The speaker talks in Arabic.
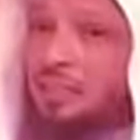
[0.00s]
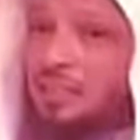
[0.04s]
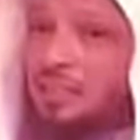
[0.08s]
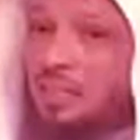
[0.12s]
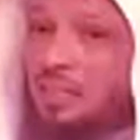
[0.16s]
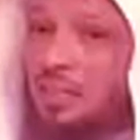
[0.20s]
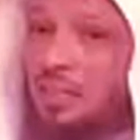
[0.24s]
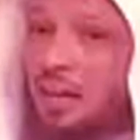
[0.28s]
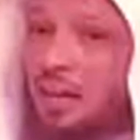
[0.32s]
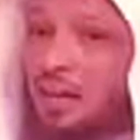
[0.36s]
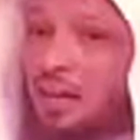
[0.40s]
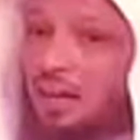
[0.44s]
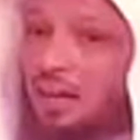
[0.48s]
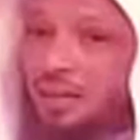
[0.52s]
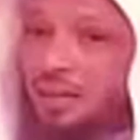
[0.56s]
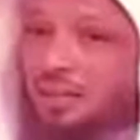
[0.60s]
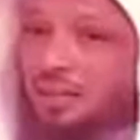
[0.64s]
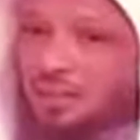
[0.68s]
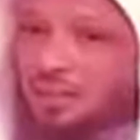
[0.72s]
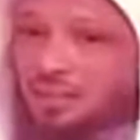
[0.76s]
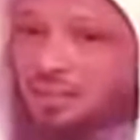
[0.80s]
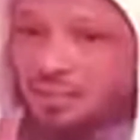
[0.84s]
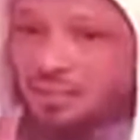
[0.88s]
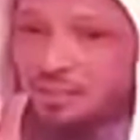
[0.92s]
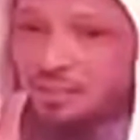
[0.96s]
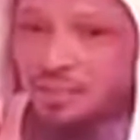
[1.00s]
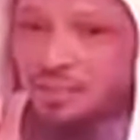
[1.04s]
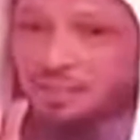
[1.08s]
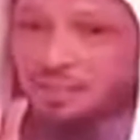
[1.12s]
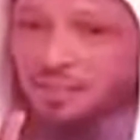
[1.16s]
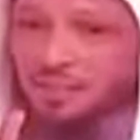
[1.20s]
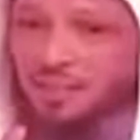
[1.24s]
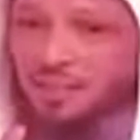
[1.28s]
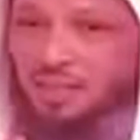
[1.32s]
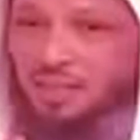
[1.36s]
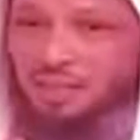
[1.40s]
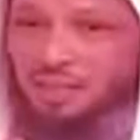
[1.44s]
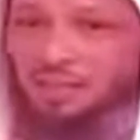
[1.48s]
استغار
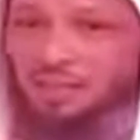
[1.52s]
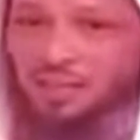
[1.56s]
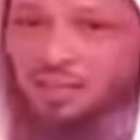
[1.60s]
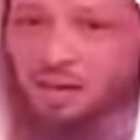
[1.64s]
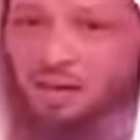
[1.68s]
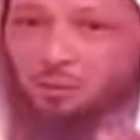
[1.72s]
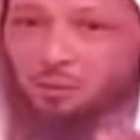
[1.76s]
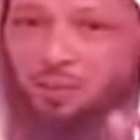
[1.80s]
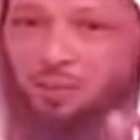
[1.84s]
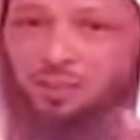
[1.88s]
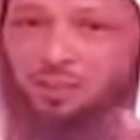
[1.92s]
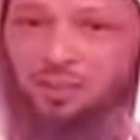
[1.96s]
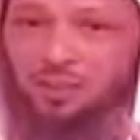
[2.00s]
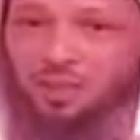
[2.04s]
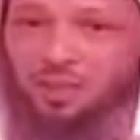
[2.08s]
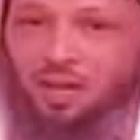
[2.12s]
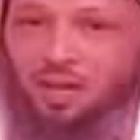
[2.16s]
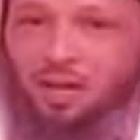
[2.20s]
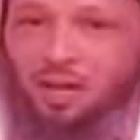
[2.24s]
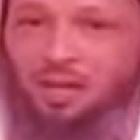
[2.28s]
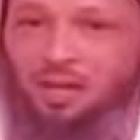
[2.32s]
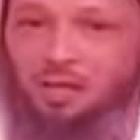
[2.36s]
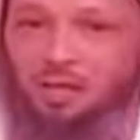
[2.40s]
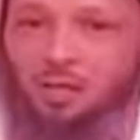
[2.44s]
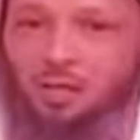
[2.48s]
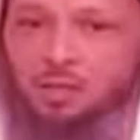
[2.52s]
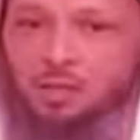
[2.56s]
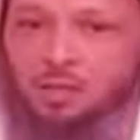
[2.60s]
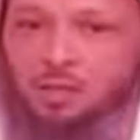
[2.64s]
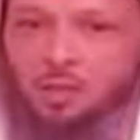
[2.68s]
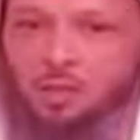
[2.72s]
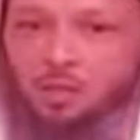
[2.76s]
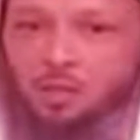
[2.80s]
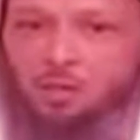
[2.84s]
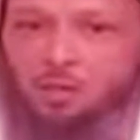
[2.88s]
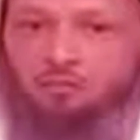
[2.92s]
تصغير أو احتقار